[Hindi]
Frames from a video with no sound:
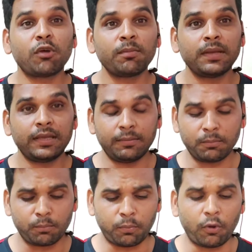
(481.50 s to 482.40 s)
सॉन्ग में
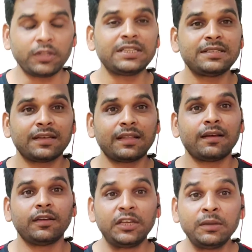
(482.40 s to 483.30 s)
बहुत ही
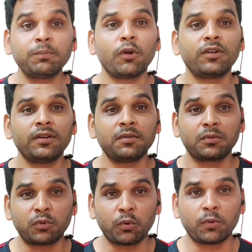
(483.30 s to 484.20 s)
ज़्यादा इम्पोर्टेंट
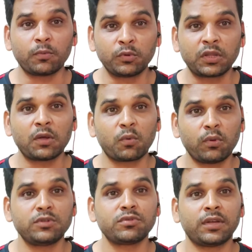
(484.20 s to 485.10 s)
हो उनका
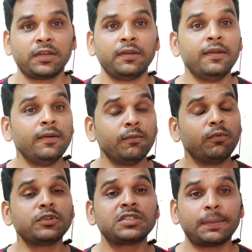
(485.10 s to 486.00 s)
रोल जो है
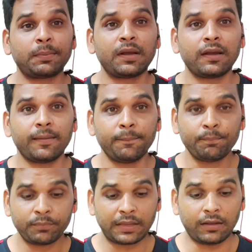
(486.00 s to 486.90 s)
वो
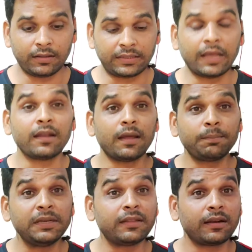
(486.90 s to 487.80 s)
सबका ध्यान
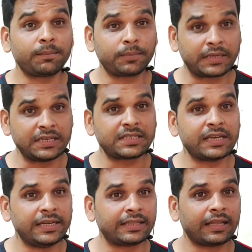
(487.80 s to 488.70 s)
अपनी तरफ खींच के
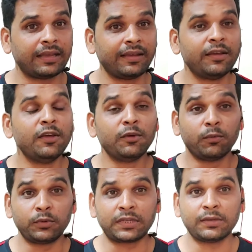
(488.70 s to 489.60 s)
लेता है
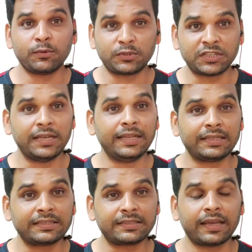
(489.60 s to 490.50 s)
उनके वो चलने
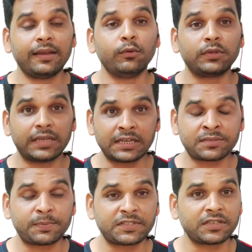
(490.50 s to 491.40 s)
की स्टाइल उनके
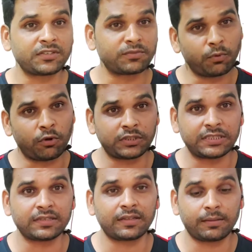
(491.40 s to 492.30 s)
एक्सप्रेशंस बहुत
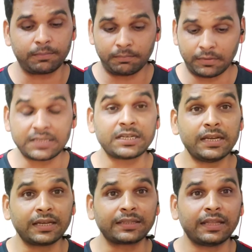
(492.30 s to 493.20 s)
ही ज़्यादा अच्छे
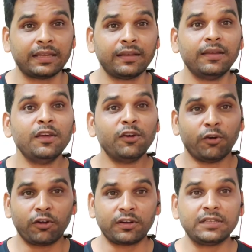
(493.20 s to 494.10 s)
लगते हैं
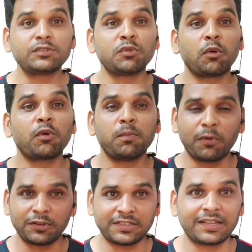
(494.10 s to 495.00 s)
और इस सॉन्ग को
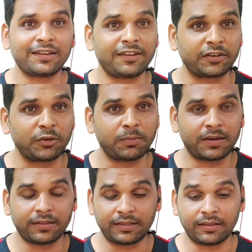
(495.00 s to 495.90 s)
बहुत ज़्यादा अट्रैक्टिव
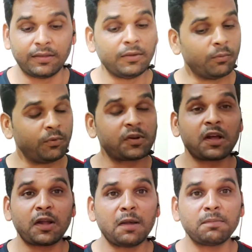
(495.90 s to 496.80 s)
बनाते हैं उनका
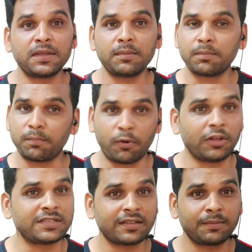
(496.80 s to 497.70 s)
काम भी
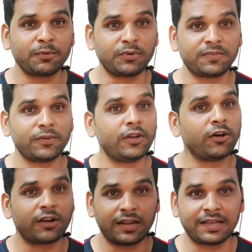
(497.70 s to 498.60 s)
बहुत ज़्यादा ब्यूटीफुल है
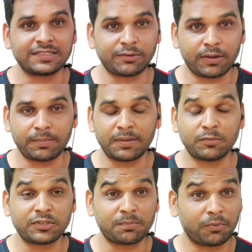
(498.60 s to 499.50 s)
और लाजवाब है
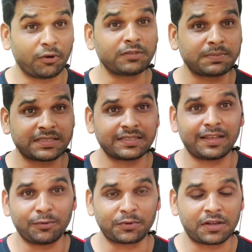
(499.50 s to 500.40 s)
मुझे बहुत पसंद
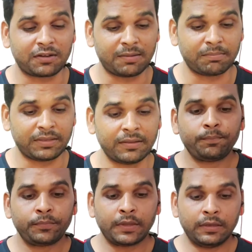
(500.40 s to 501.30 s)
आया उनका काम भी
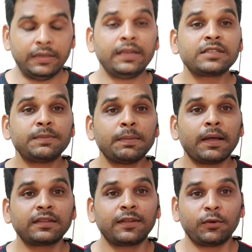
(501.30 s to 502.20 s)
लिरिक्स पे
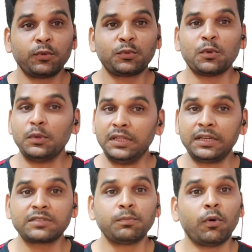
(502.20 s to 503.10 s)
बात करूँ तो
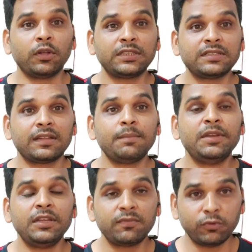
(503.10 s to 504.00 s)
लिरिक्स बहुत ही ज़्यादा
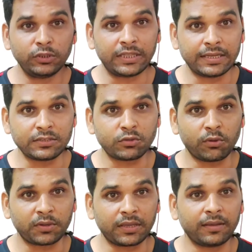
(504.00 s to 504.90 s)
मीनिंगफुल थे इस
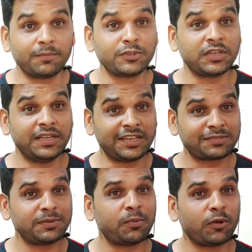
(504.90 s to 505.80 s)
सॉन्ग के मुझे
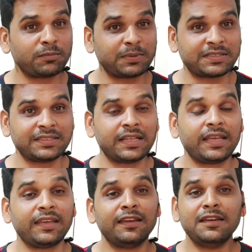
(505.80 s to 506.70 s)
लिरिक्स भी बहुत पसंद
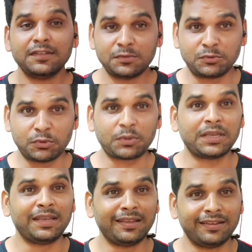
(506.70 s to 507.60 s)
आए जो
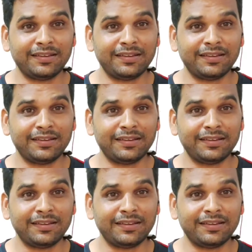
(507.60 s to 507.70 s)
कि